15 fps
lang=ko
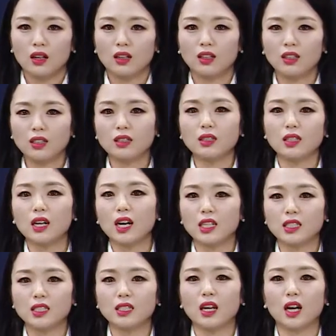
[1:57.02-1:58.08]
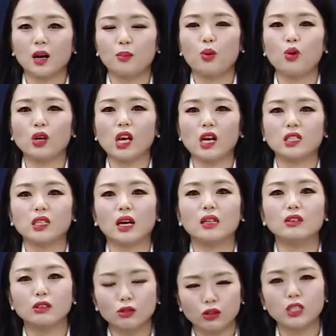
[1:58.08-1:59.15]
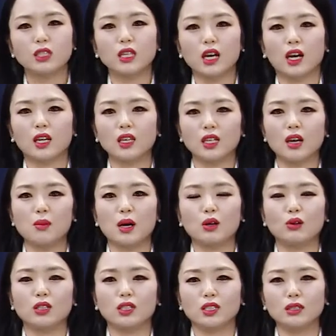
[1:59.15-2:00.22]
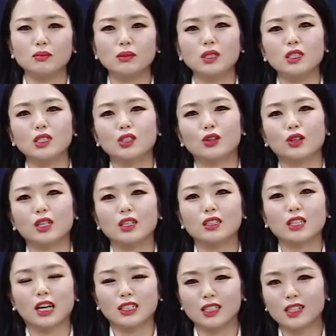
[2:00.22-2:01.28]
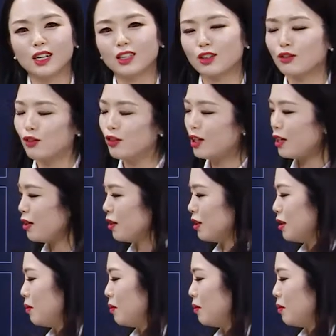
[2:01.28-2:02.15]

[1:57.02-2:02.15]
끝까지 내가 포기하지 않을 수 있냐 이게 바로 이제 심리적인 자질 같은 건데요 이제